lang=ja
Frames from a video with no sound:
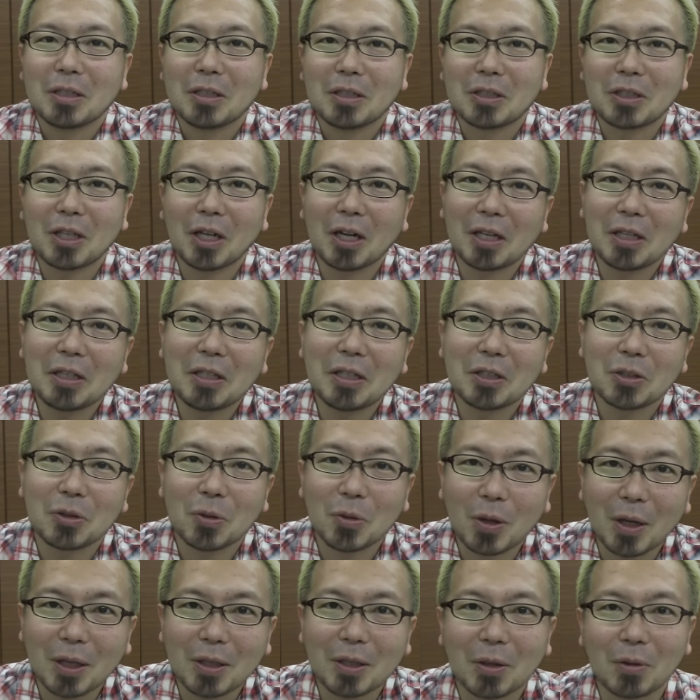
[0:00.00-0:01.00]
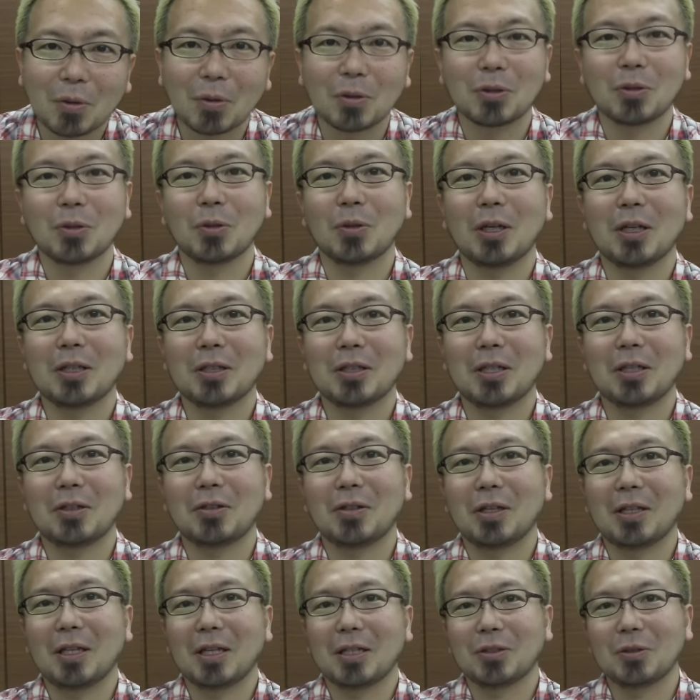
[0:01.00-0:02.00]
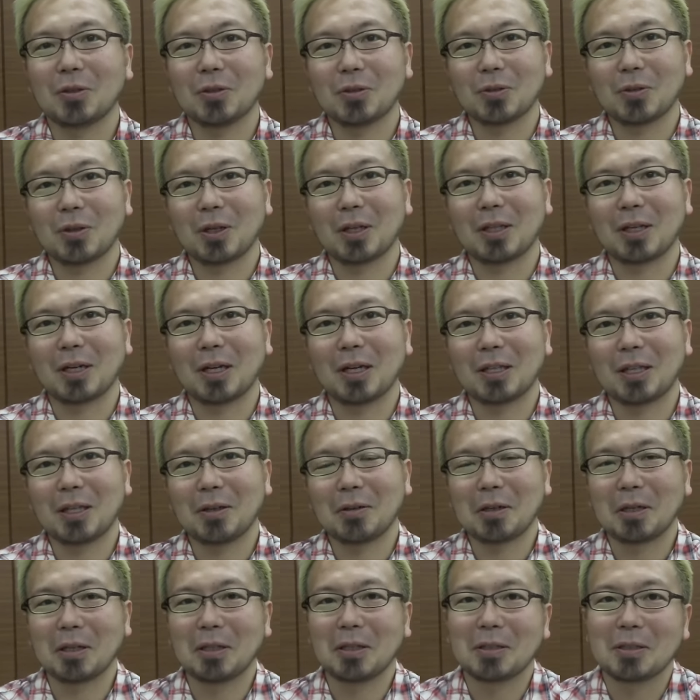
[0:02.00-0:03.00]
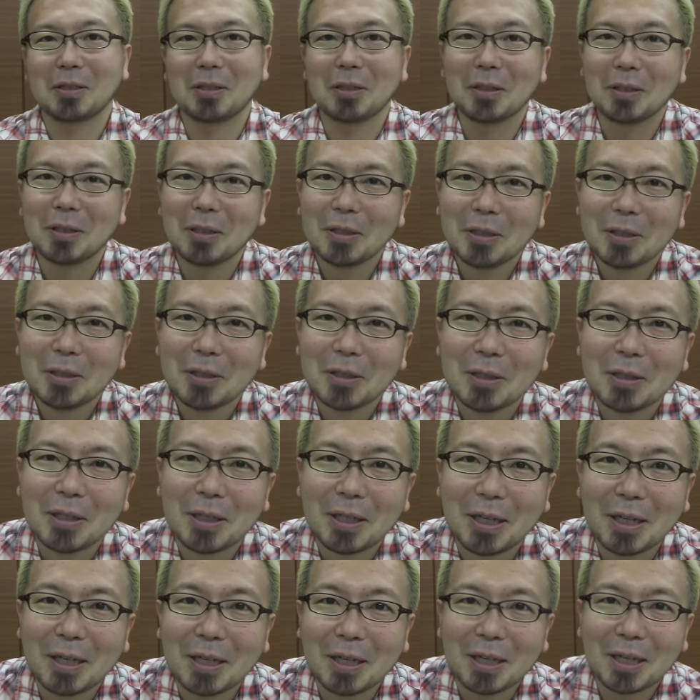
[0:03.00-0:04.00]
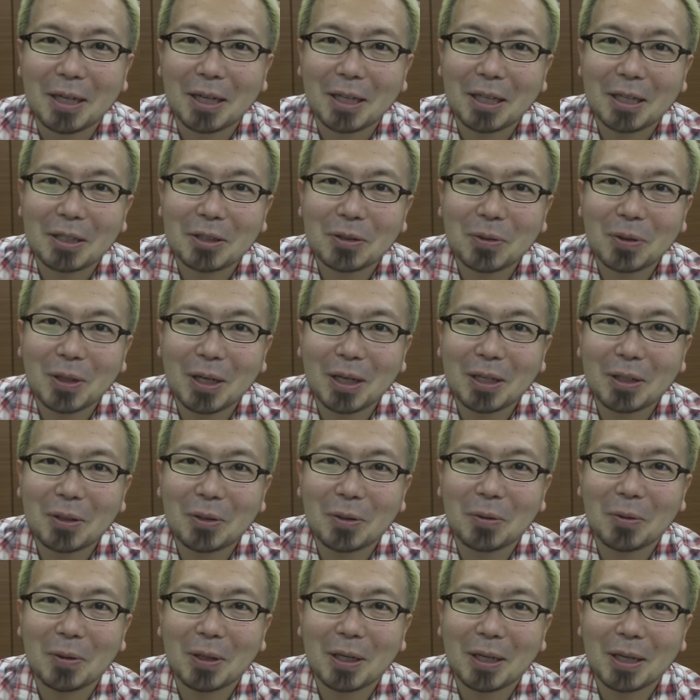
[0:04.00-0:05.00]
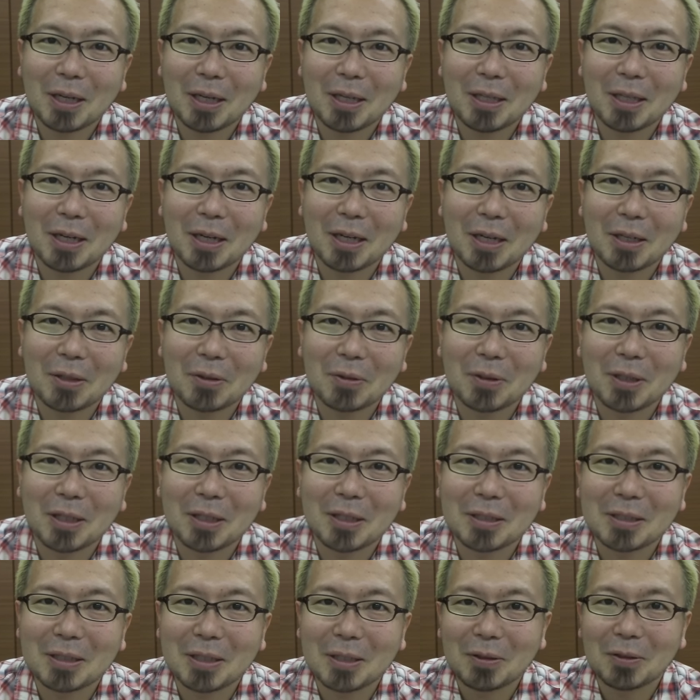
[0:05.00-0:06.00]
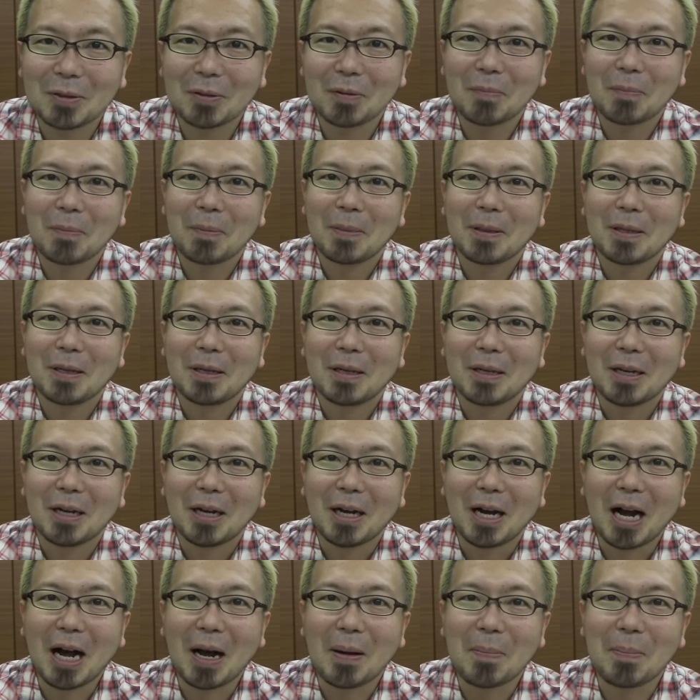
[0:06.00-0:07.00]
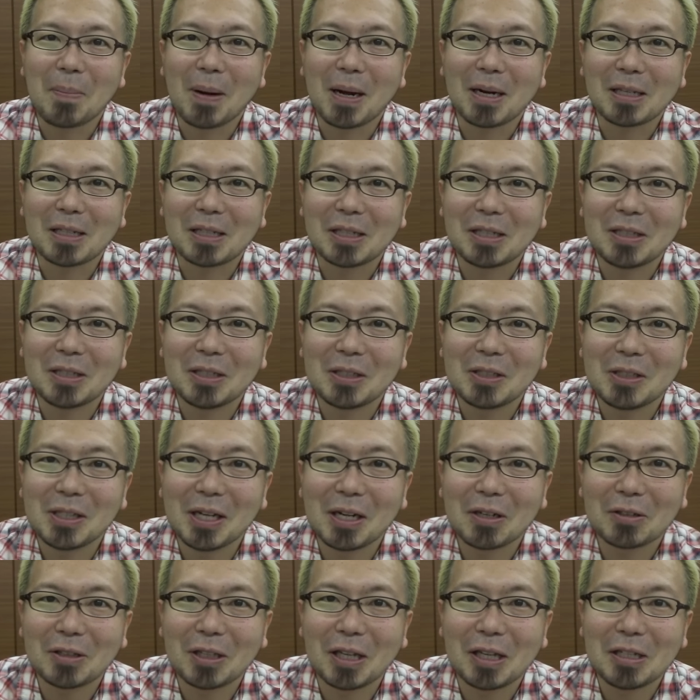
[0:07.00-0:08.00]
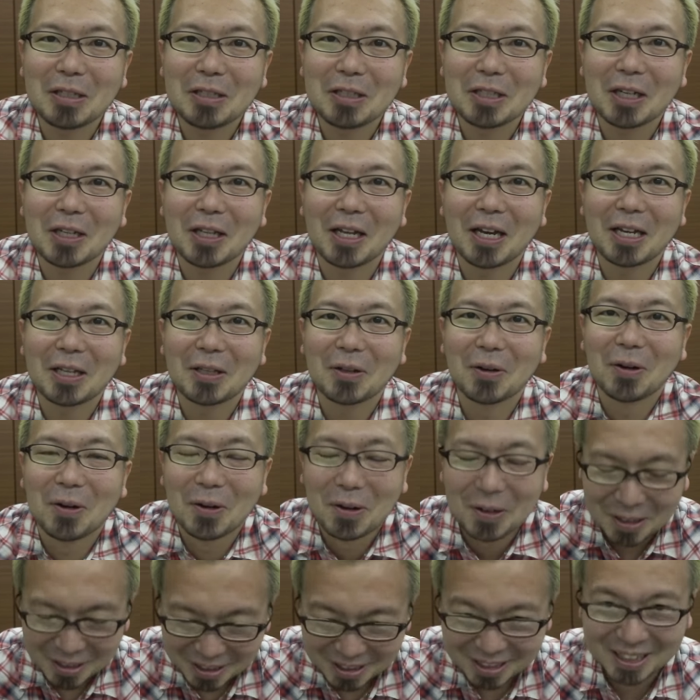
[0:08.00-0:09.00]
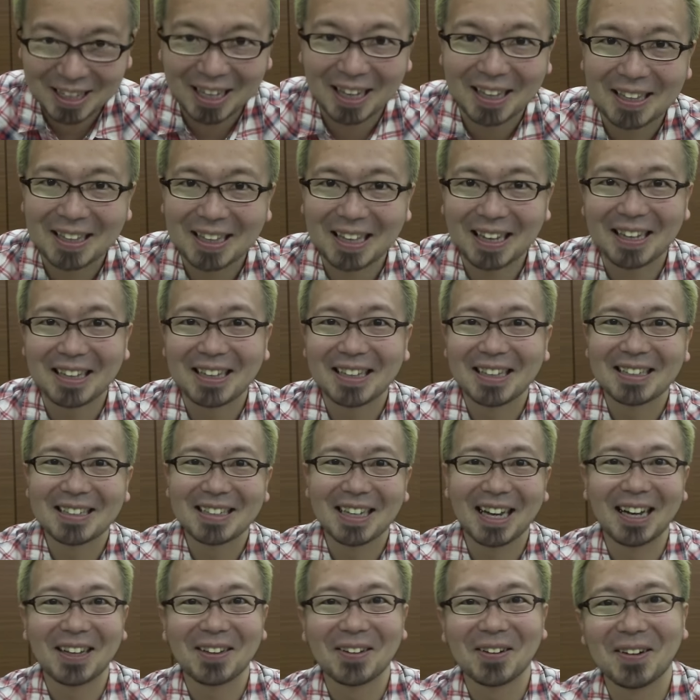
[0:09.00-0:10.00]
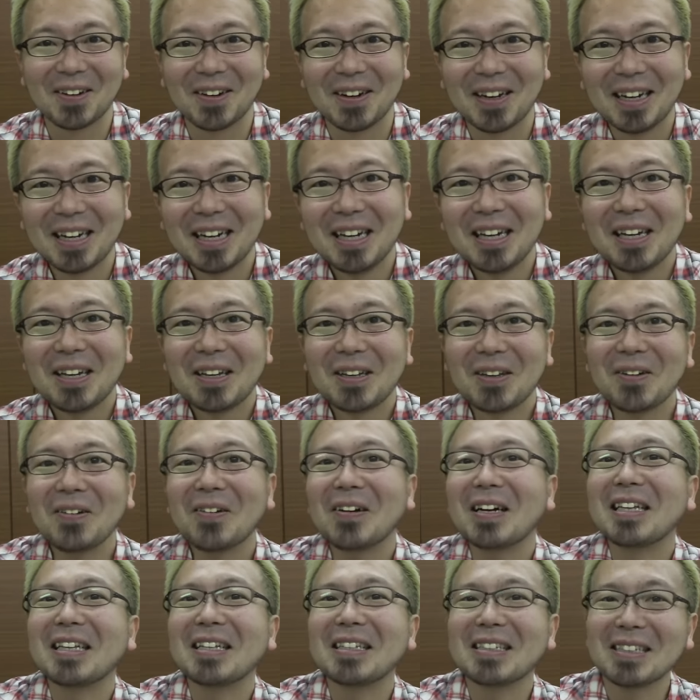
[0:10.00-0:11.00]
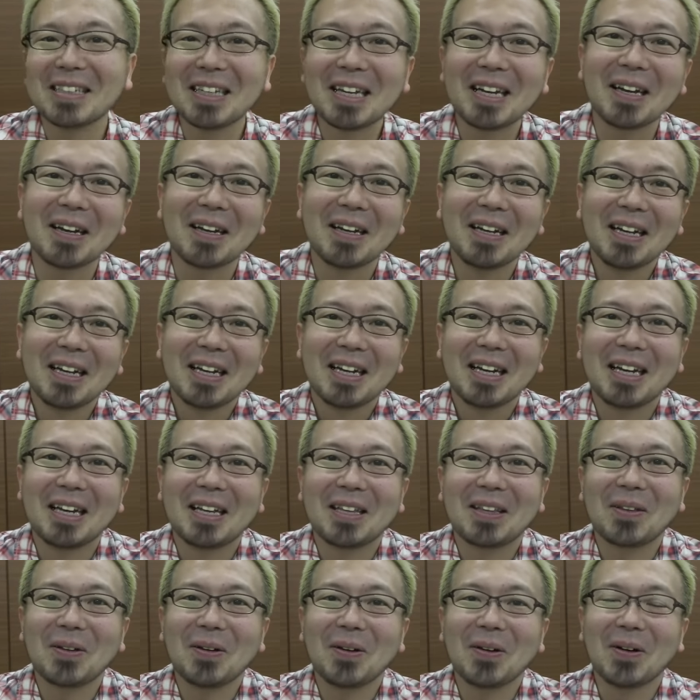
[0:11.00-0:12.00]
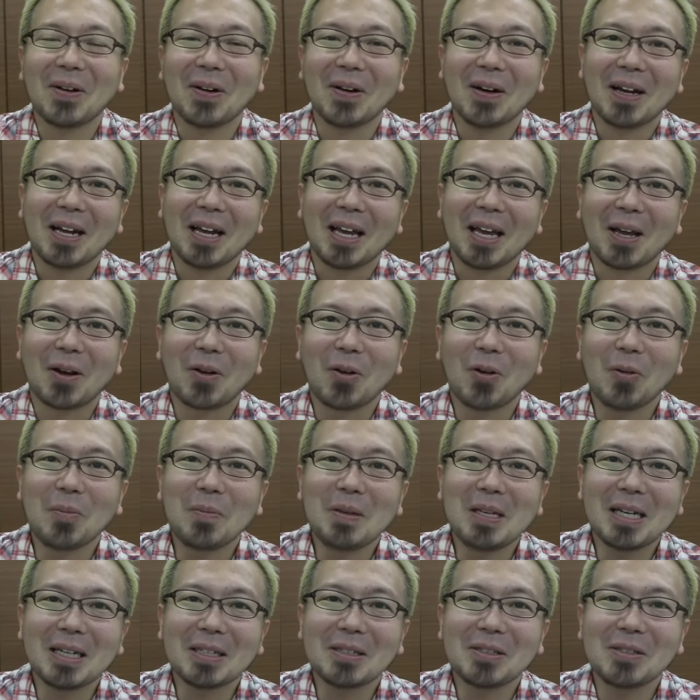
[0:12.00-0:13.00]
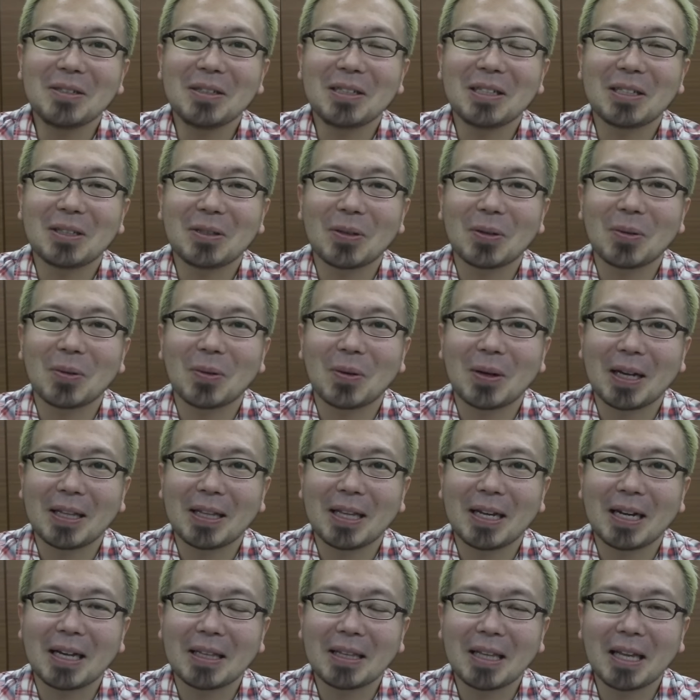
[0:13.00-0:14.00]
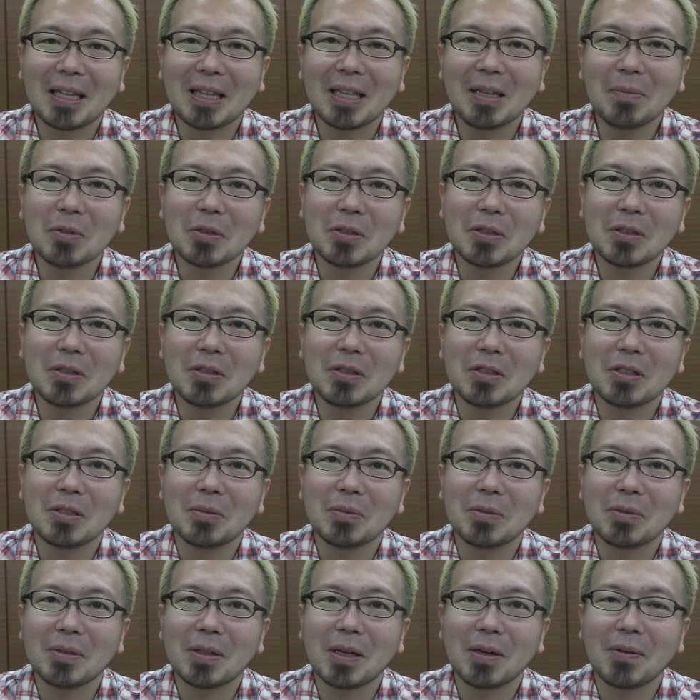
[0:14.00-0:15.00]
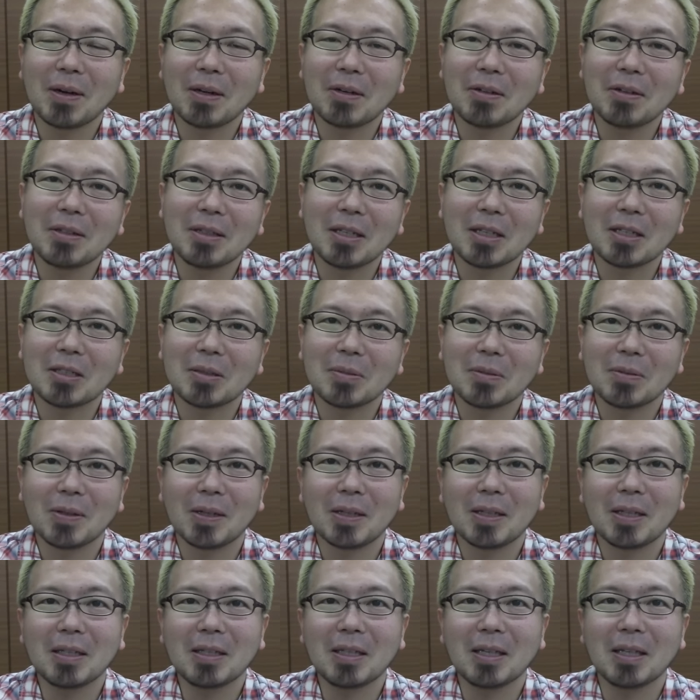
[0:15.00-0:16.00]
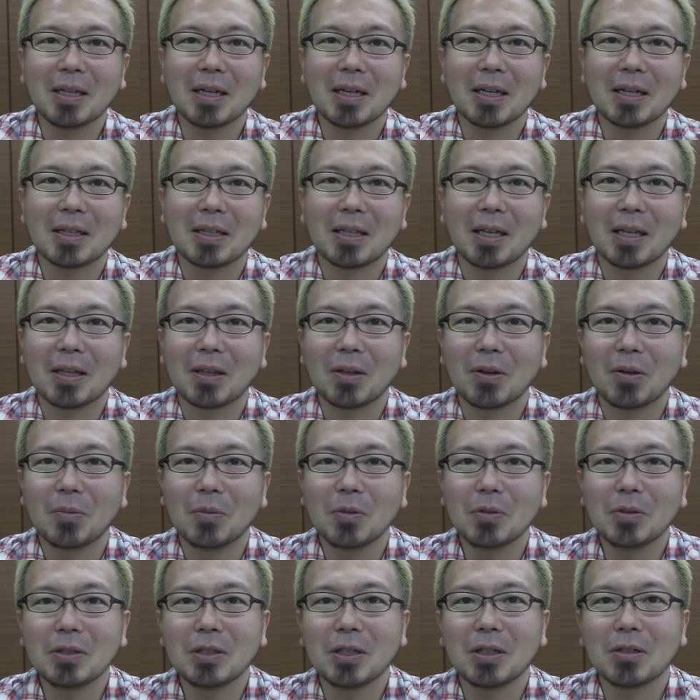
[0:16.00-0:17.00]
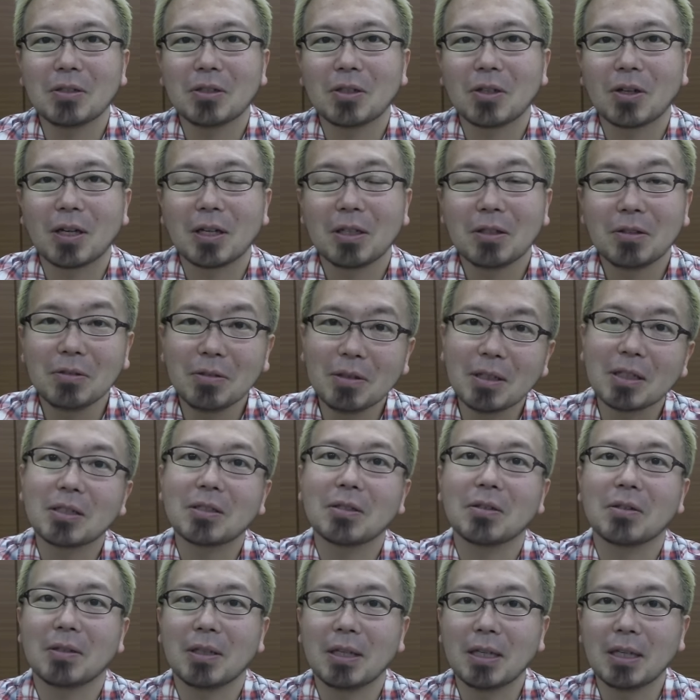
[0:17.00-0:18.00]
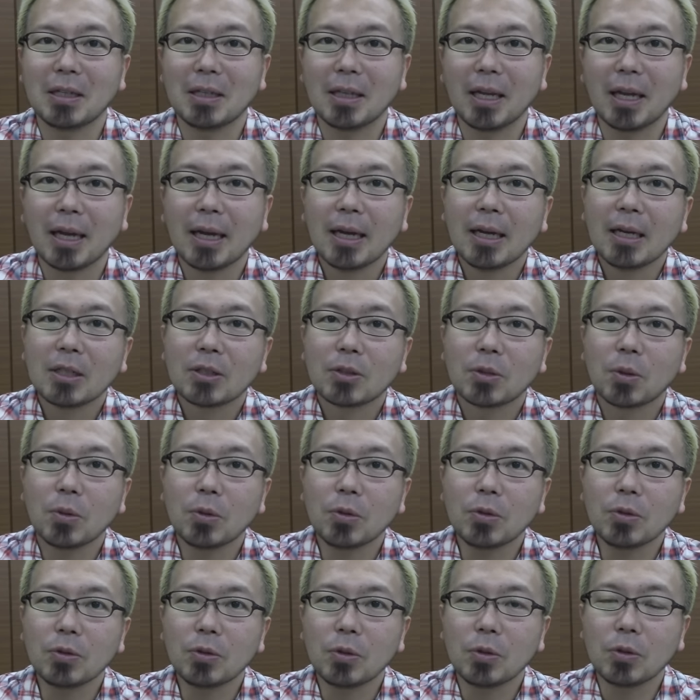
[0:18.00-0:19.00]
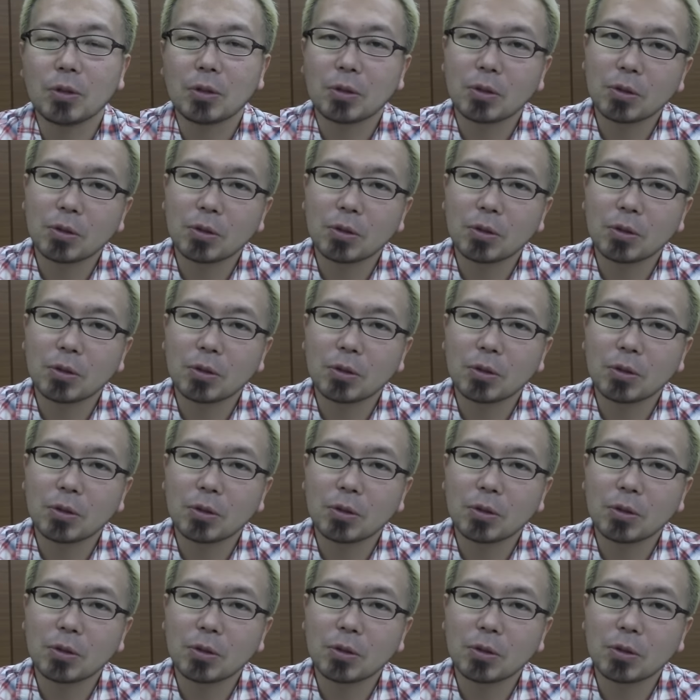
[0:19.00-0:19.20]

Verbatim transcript: したらいいんでしょうかってこう相談してくれた上司の方がいたわけです、えー、私の回答は変な回答なんですけどあんまり気にしなくていいんじゃないのだったんです。あの、要はですね、えっ、ー、と、凹みやすい人とか、なんか何でもすぐ自分が悪いんだ、自分ができてなかったって思っちゃう人がいるんですよね。で、そういう人に